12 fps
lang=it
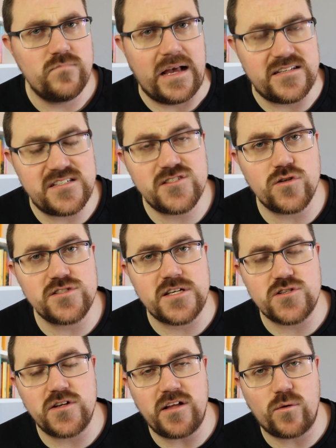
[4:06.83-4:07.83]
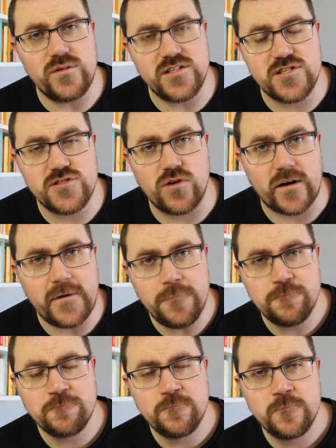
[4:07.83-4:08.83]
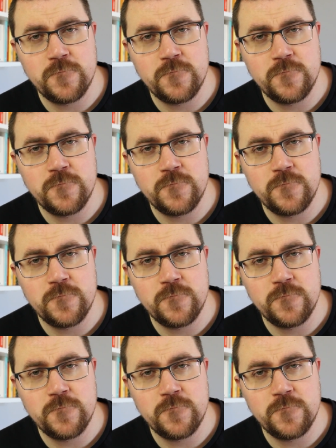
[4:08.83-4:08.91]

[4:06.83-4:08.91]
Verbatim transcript: esistono stagioni da 15 giorni?